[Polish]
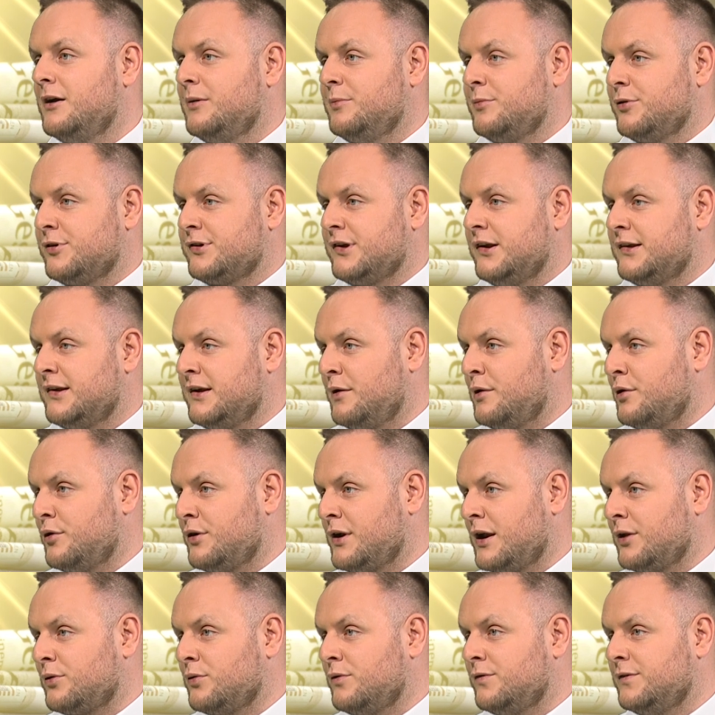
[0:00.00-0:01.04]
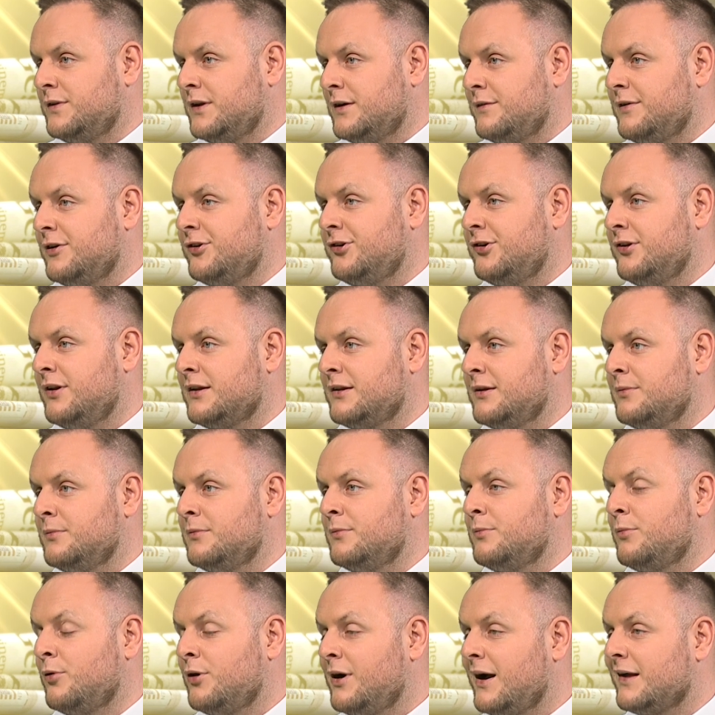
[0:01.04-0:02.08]
brukselskich eurokratów na właśnie na
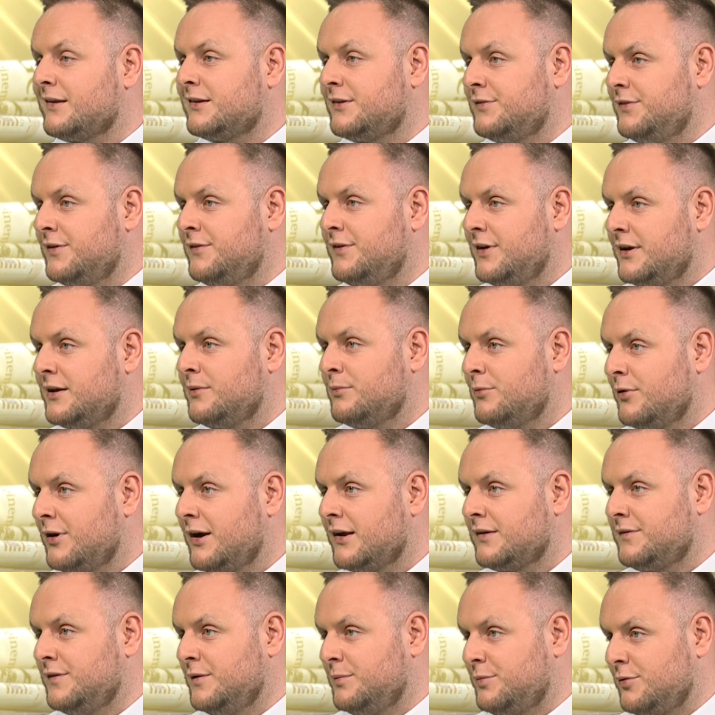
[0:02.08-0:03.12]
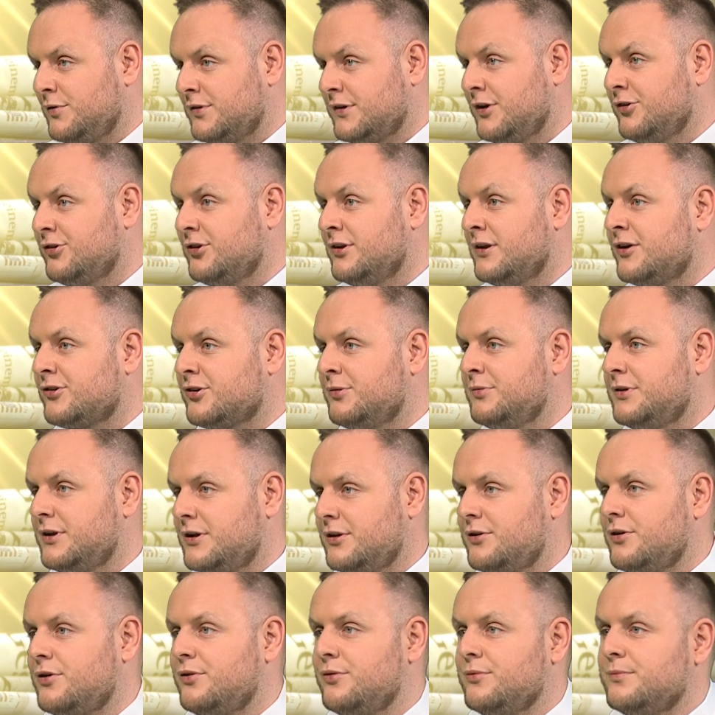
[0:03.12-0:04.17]
tym bogactwie, wielkim bogactwie Polski, czyli na naszym
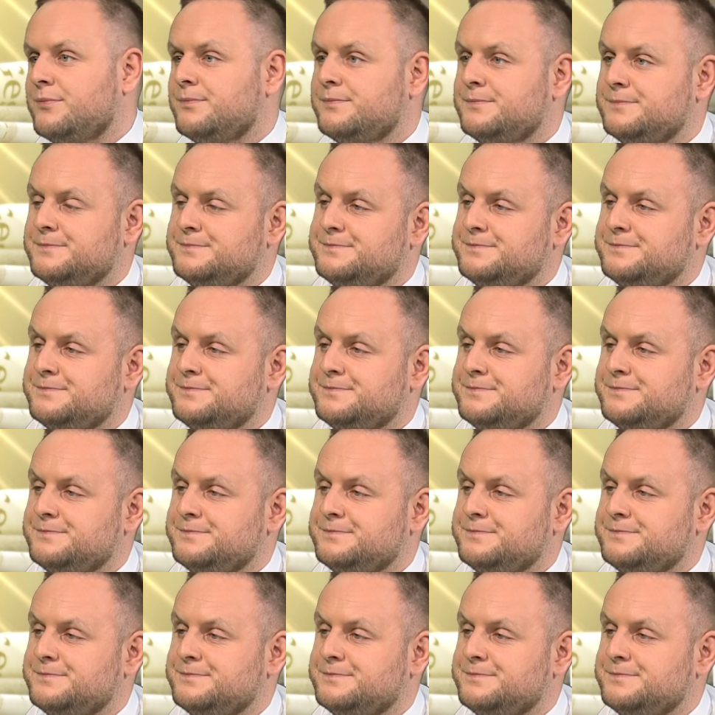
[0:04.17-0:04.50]
terytorium.